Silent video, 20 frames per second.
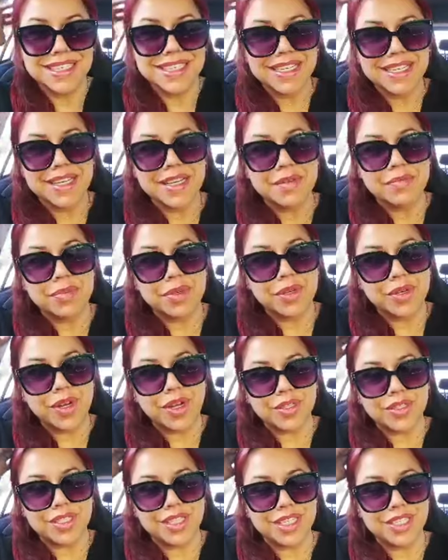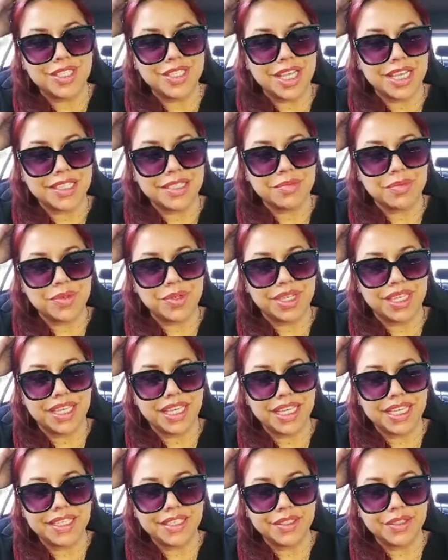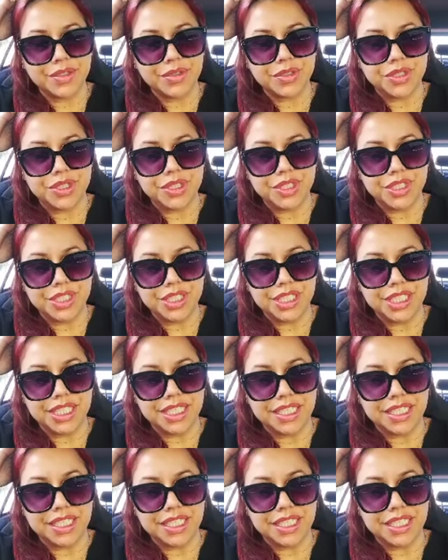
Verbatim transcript: Para o nosso 35 dia,